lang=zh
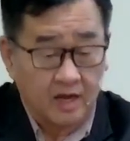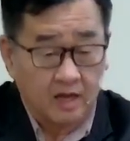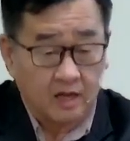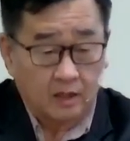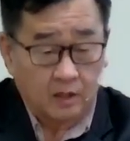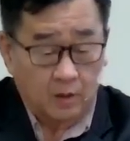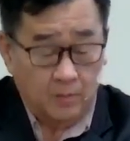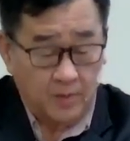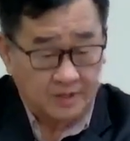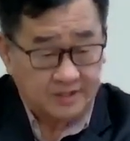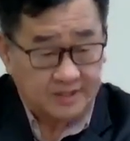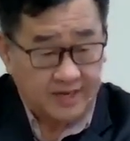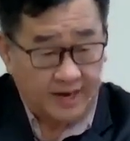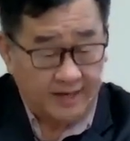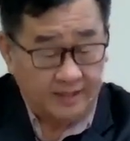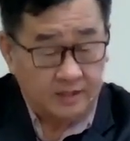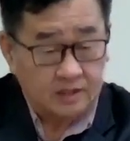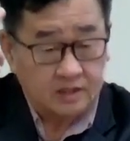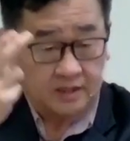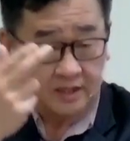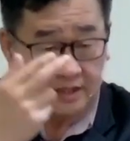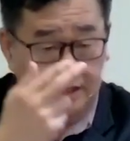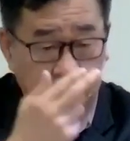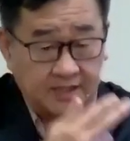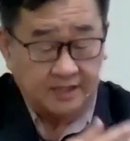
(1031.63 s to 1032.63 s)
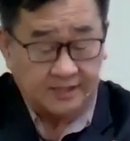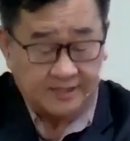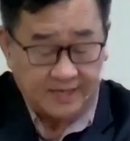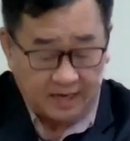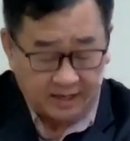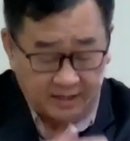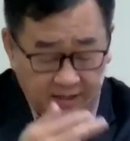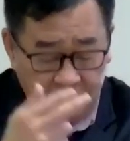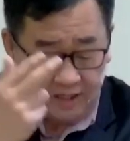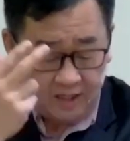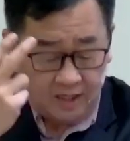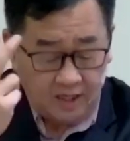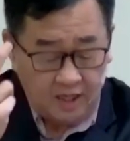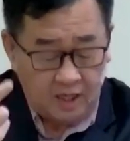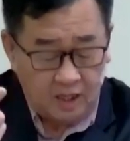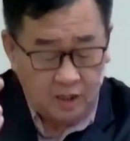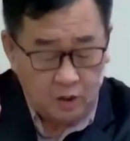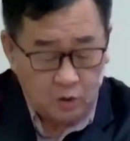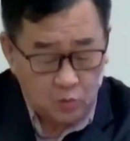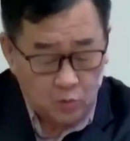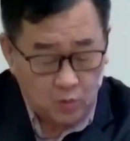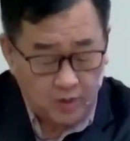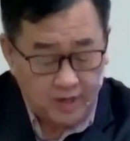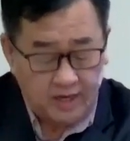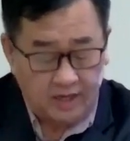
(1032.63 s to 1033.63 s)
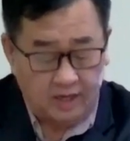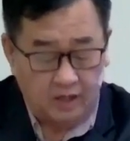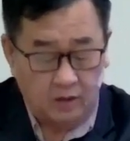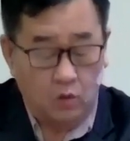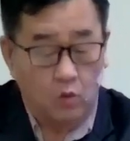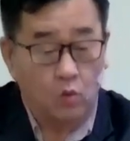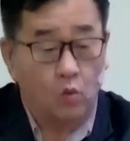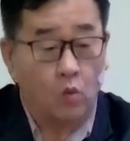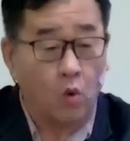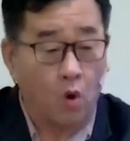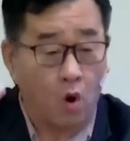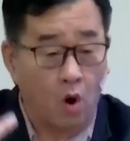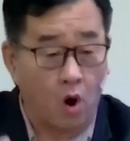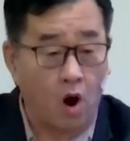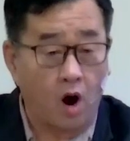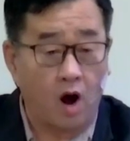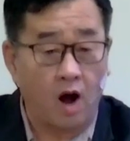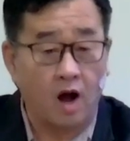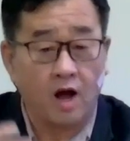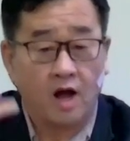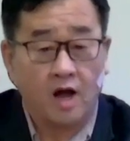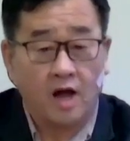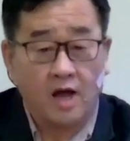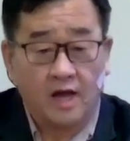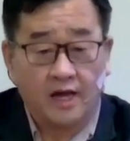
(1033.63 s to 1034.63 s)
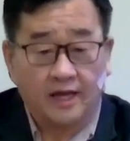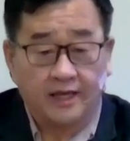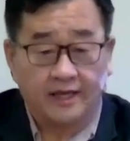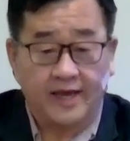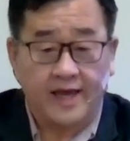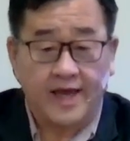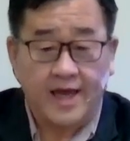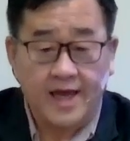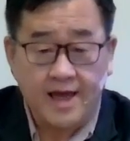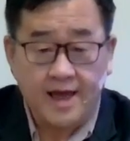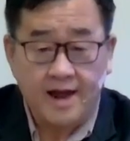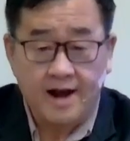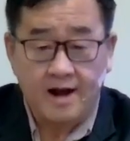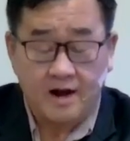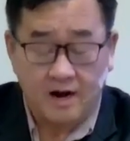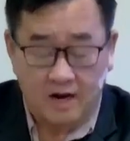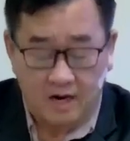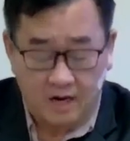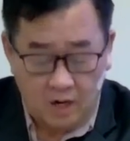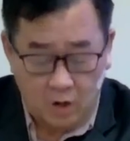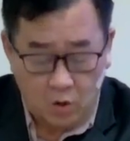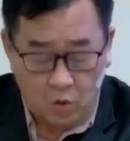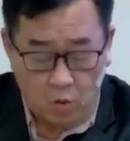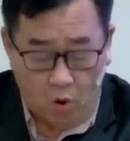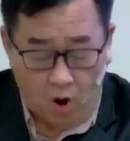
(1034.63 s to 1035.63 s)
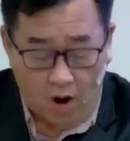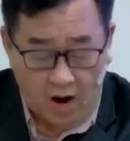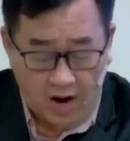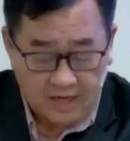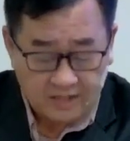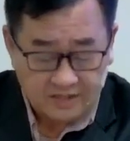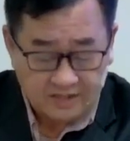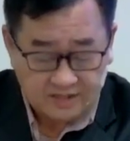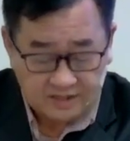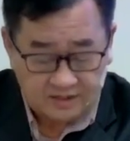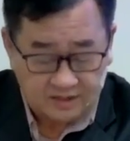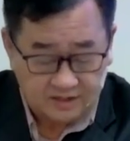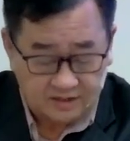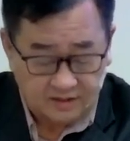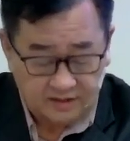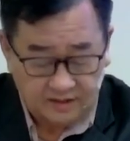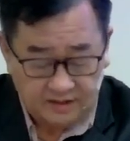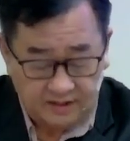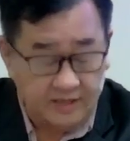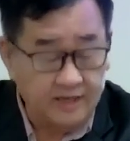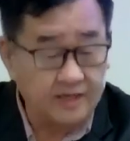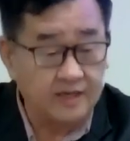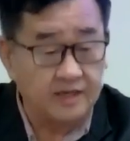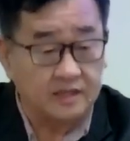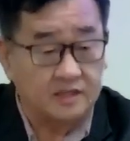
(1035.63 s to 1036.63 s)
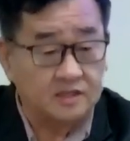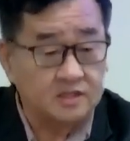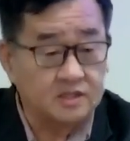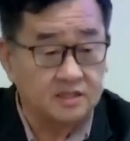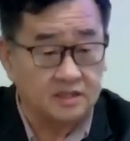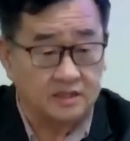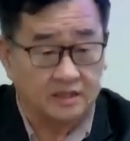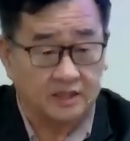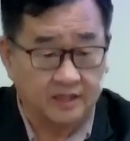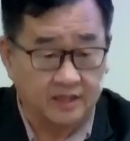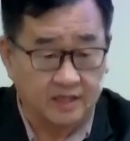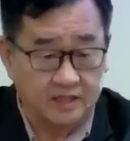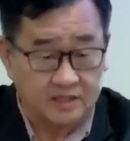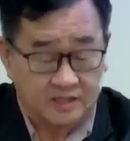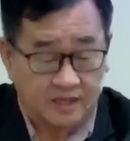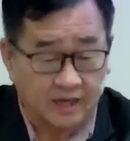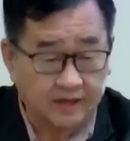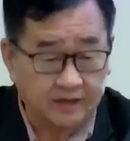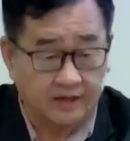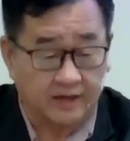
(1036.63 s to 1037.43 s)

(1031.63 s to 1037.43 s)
我们讲一次，一起讲。因为我耶和华是医治你的神，